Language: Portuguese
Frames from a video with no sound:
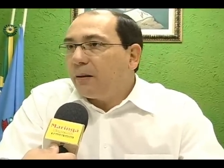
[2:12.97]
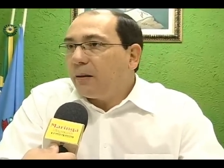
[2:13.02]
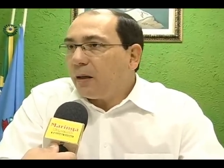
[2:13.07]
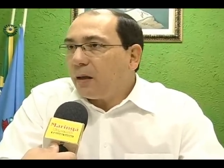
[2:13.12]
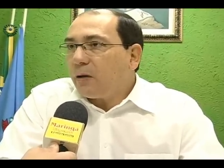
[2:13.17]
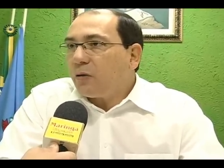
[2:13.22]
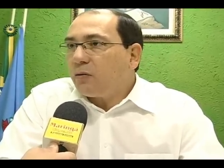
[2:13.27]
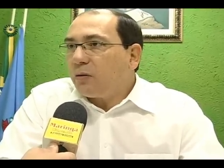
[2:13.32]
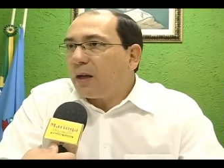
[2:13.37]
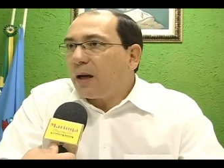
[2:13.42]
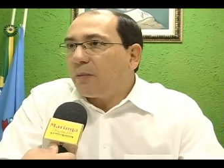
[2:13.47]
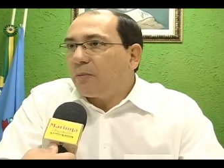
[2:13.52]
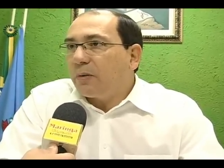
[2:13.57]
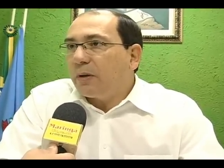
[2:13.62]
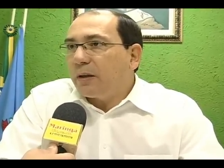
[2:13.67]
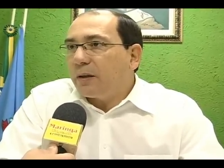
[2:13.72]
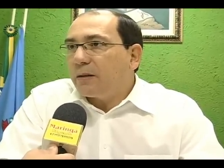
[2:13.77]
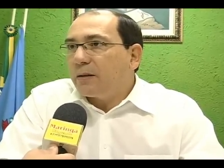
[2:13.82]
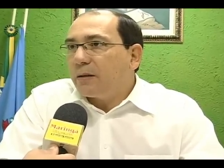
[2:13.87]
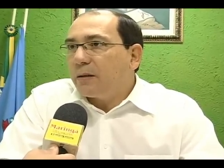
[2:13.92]
tem que ajudar a
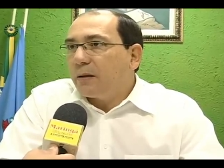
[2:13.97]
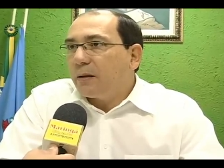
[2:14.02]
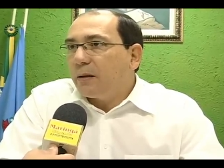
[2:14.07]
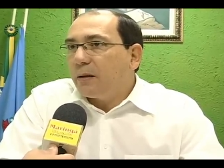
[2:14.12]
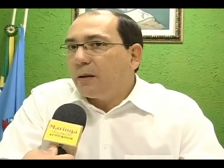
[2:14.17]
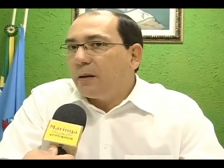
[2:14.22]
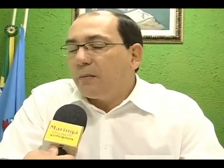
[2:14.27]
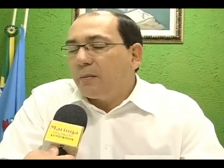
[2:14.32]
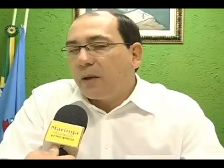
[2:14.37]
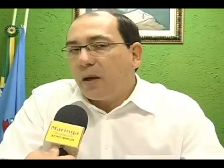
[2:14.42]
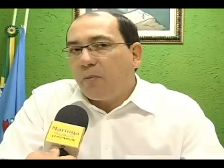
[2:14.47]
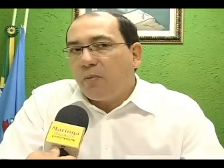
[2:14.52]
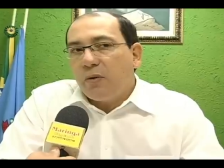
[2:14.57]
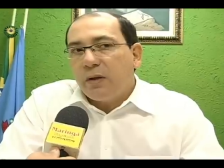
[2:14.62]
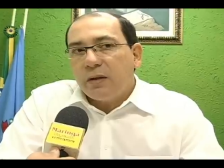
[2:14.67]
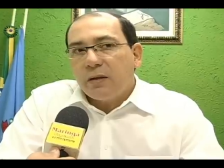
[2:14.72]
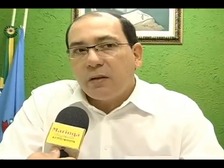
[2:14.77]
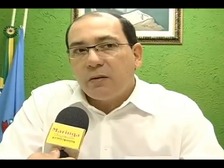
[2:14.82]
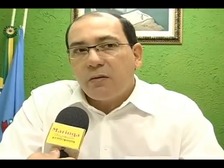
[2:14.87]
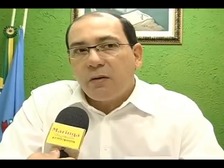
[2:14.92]
polícia, porque a
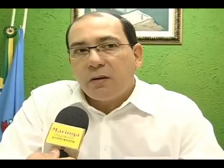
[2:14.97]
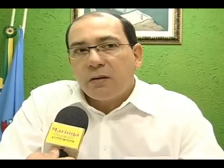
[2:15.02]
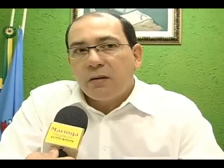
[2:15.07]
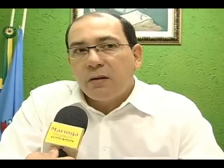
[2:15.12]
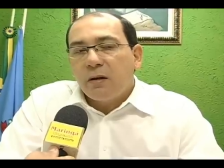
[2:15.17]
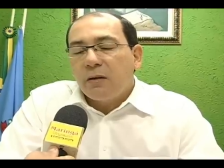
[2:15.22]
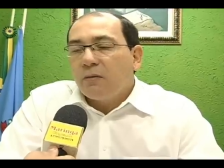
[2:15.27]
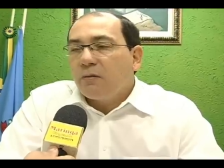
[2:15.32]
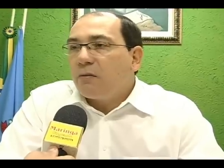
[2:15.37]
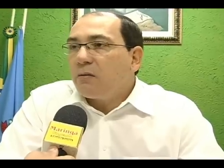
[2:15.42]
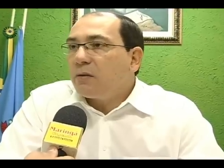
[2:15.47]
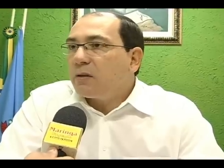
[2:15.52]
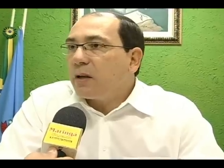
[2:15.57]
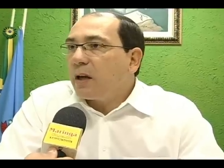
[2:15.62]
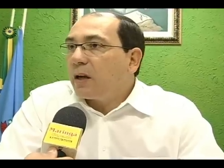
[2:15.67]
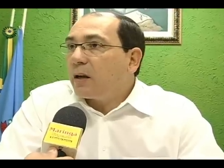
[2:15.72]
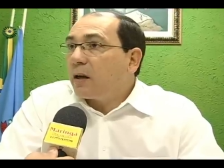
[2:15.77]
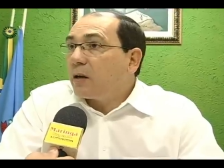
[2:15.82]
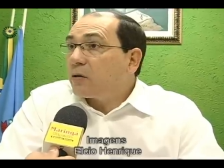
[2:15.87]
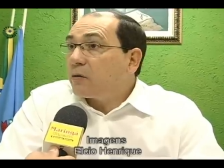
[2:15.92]
polícia sozinha não
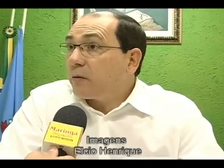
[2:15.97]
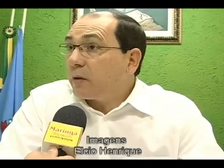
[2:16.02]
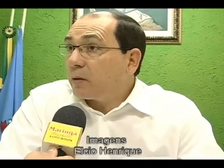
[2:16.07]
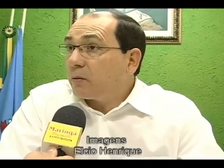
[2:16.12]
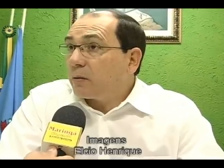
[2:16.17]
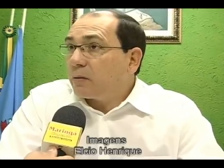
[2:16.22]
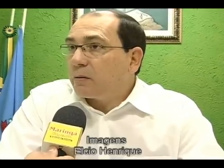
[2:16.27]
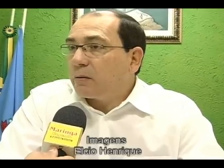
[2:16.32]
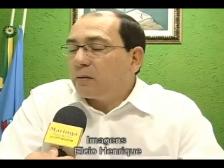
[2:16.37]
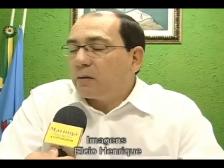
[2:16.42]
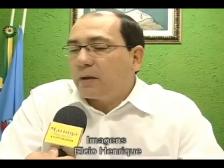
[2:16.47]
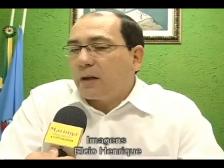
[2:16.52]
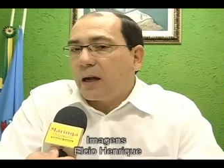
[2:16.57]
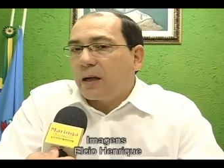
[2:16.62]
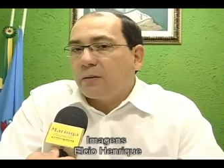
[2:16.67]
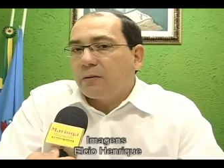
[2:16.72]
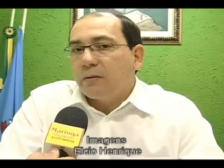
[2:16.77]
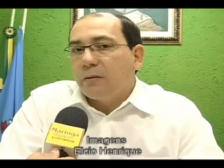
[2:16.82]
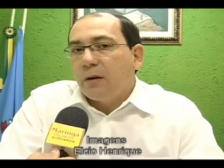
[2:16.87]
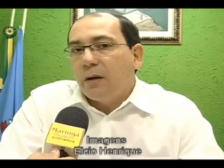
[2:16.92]
consegue resolver todos os
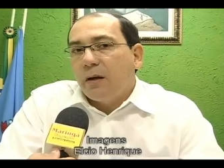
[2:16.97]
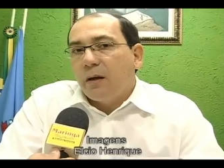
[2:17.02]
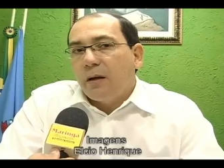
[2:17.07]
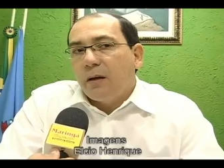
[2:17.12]
casos.